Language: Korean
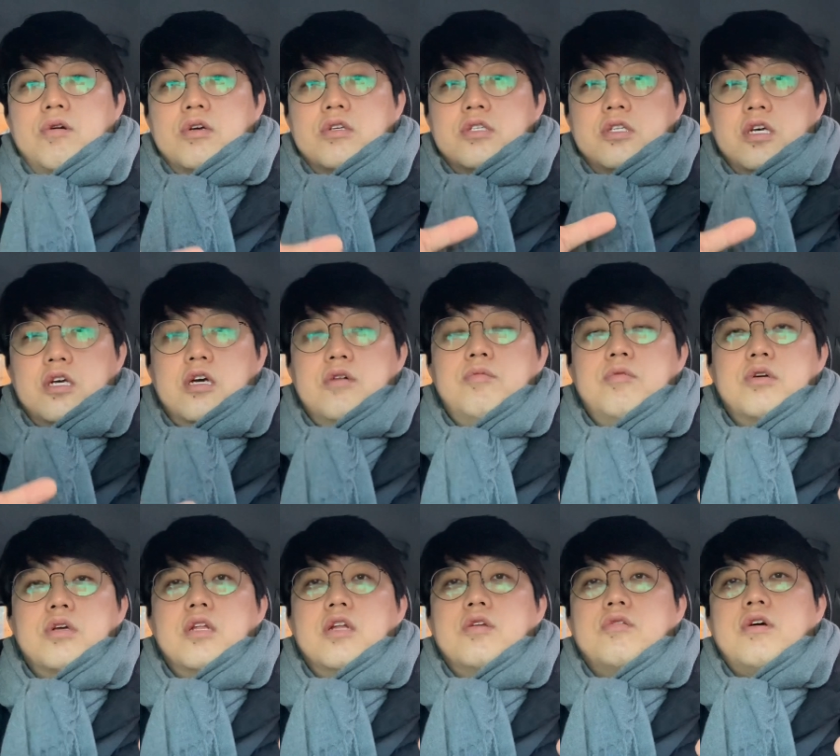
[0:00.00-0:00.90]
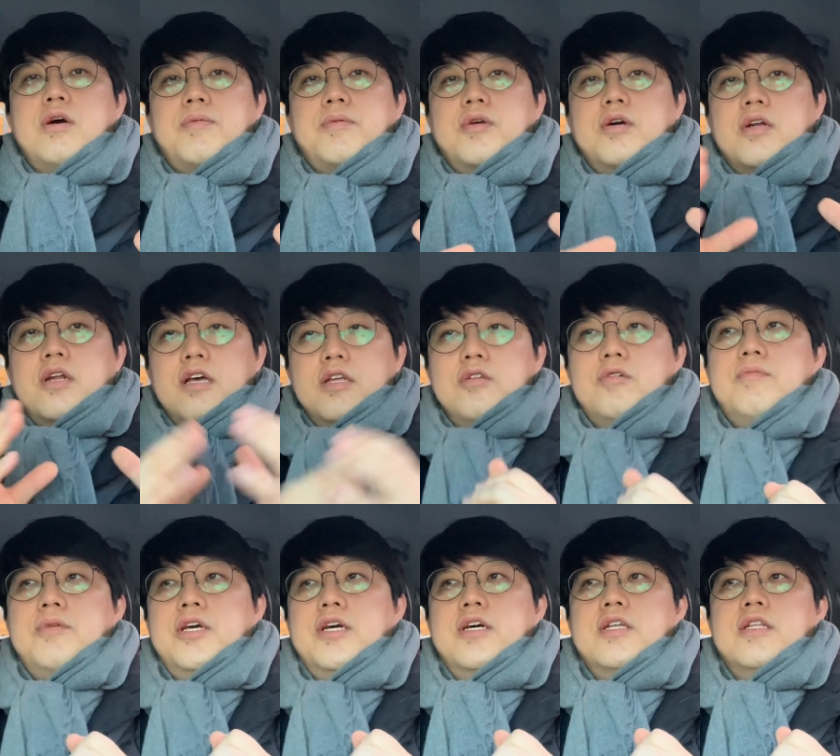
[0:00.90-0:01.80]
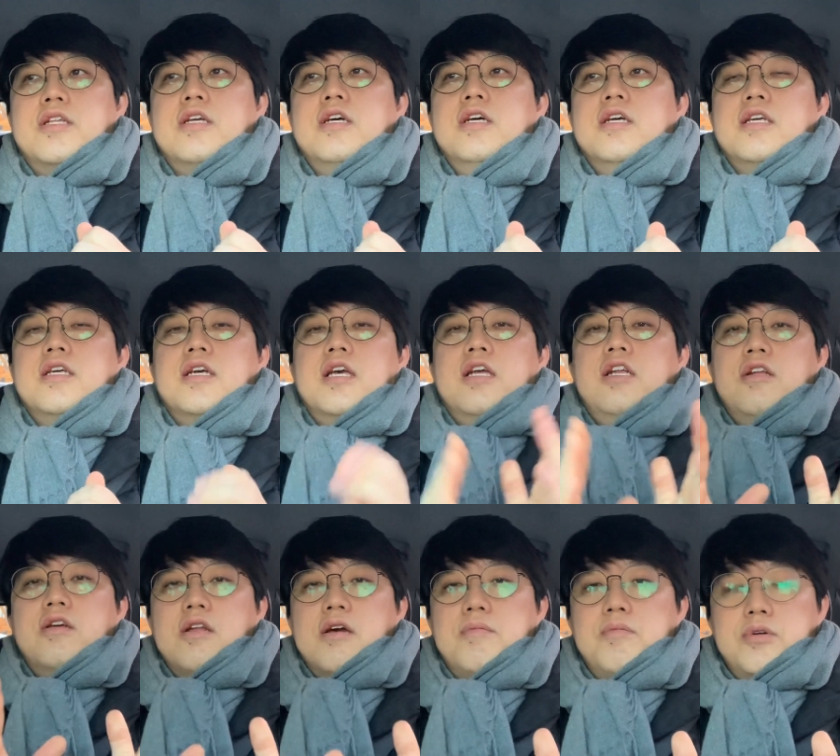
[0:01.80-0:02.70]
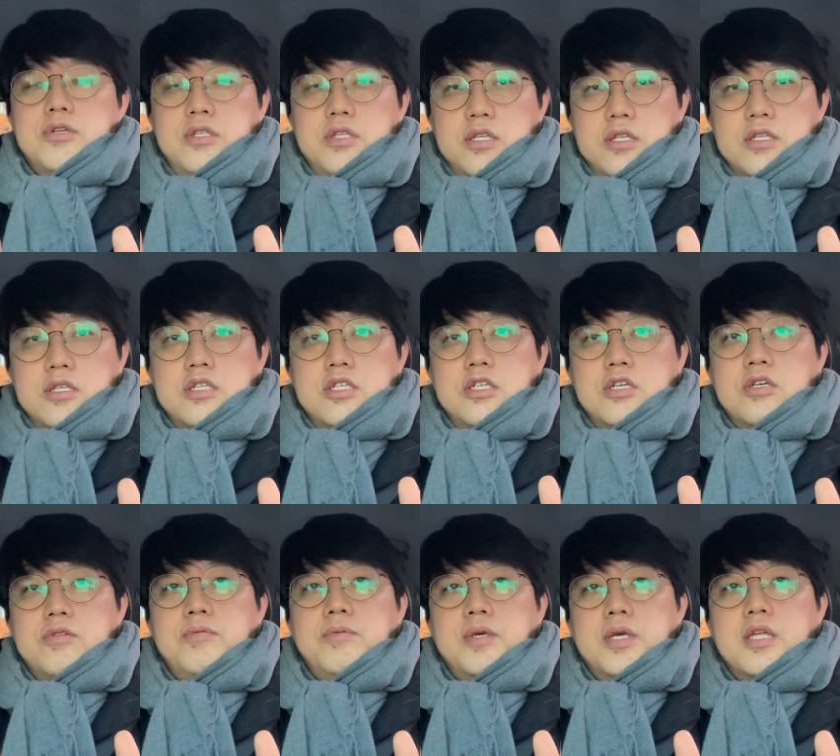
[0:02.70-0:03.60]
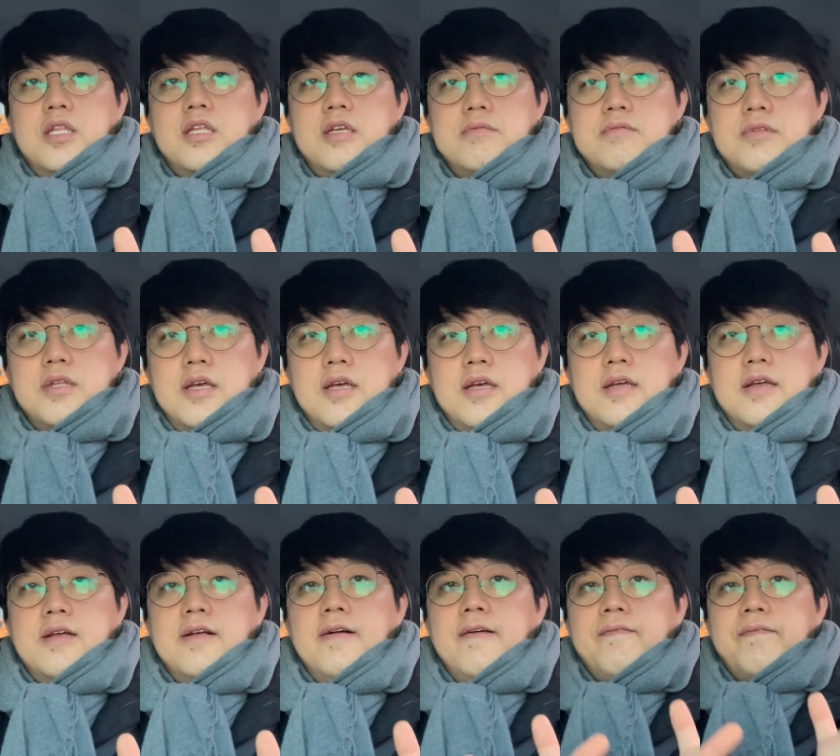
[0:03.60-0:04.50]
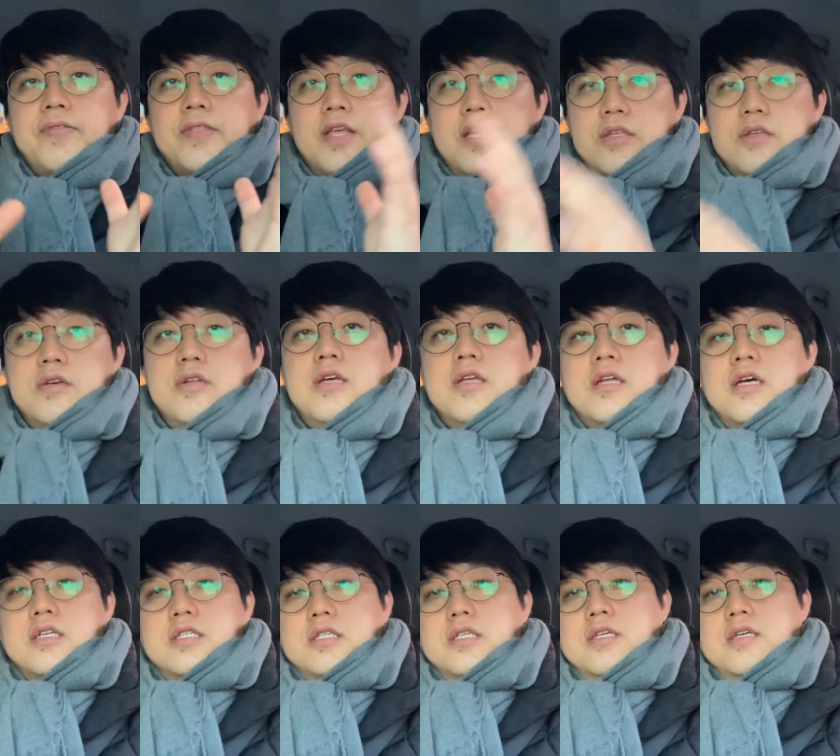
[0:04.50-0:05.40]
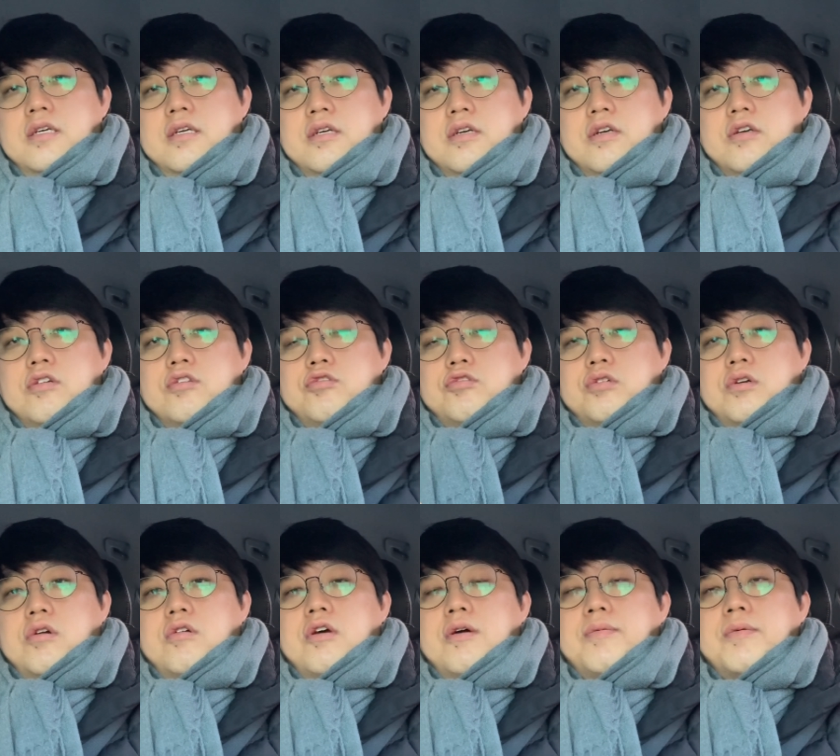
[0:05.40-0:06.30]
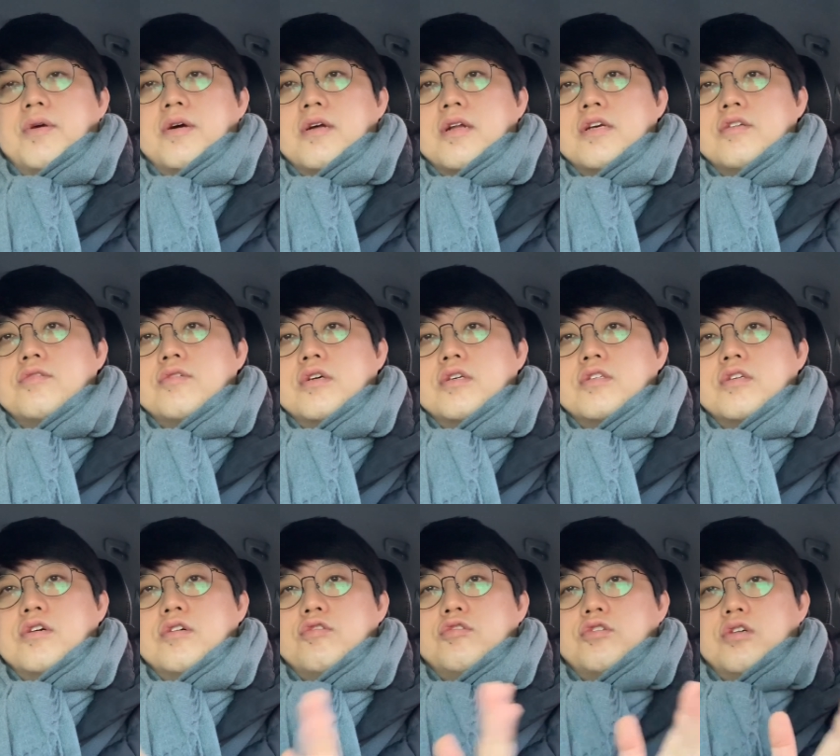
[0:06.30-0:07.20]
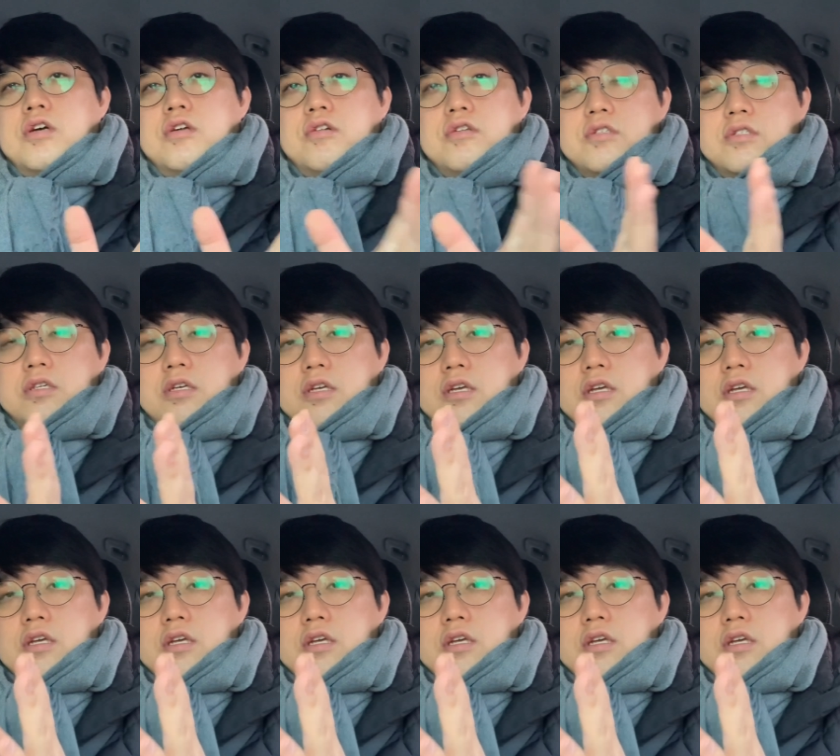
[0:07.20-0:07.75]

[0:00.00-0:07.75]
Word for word: 세 과목이라도 합격을 해놓으면 이게 1년에 한 번 있는 시험이기 때문에 내년에 다시 추가로 합격을 할 수가 있어요. 추가로 이제